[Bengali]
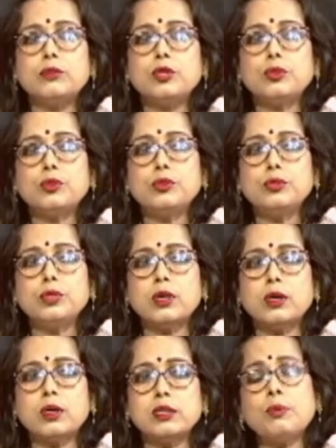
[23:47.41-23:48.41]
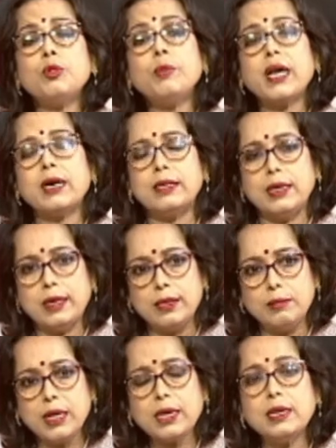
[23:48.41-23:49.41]
ধরুন যেমন মেকানিক্যাল
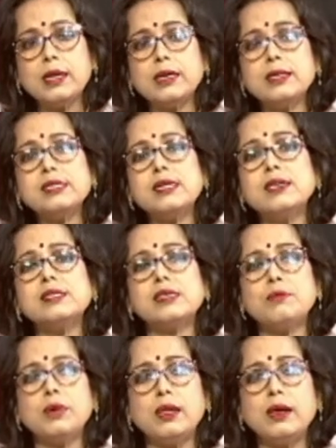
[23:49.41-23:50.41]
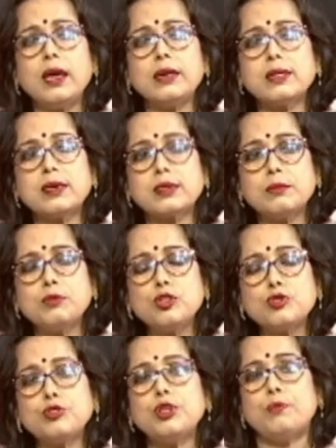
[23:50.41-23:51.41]
মেকানিক্যালে সিএনসি মিলিং এটা একটা
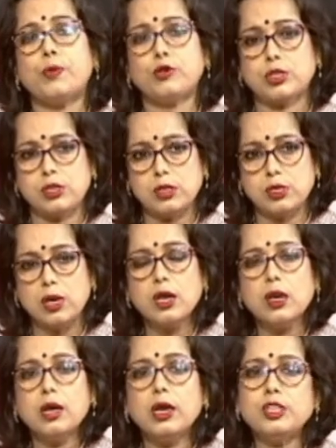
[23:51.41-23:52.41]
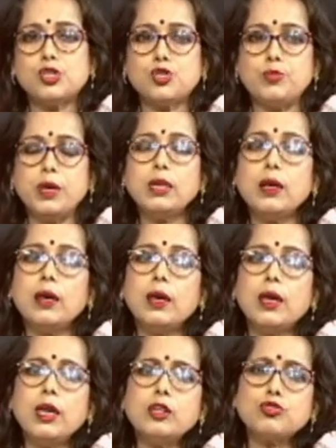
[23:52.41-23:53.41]
ভীষণ ইম্পর্ট্যান্ট ইনস্ট্রুমেন্ট
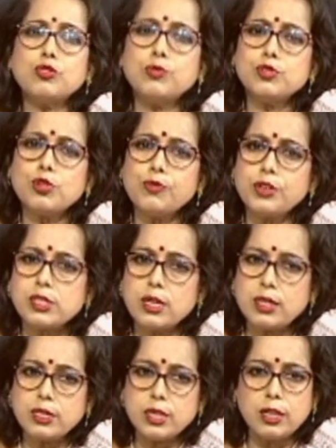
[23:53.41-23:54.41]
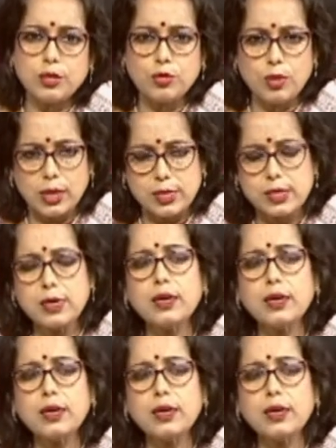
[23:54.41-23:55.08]
এই সমস্ত ফেসিলিটি কিন্তু আছে